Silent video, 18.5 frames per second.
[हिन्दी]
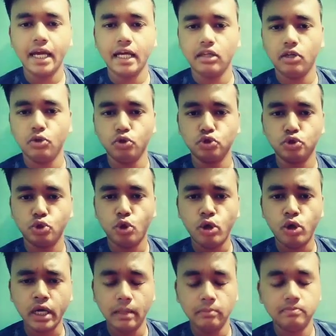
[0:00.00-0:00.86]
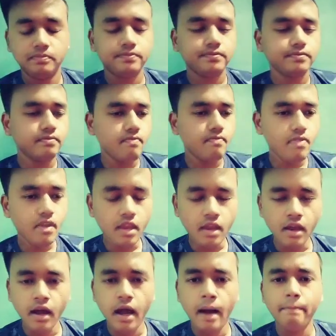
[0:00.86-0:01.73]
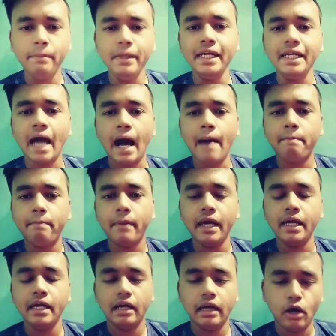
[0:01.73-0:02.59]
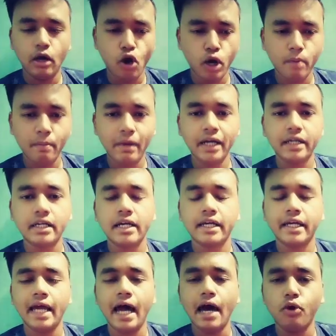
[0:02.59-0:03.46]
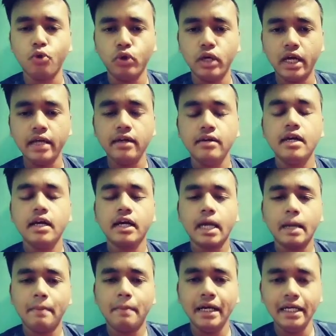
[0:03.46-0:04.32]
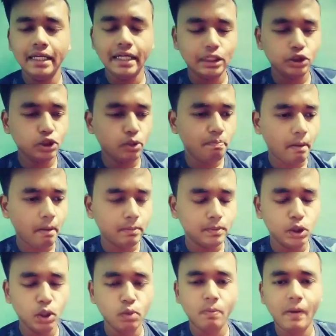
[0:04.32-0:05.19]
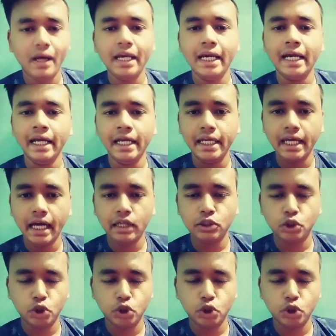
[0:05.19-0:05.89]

किया था दोस्तों ओके अभी यहाँ पे गवर्नमेंट का क्या रूल है कि भाई ये जो पबजी मोबाइल इंडिया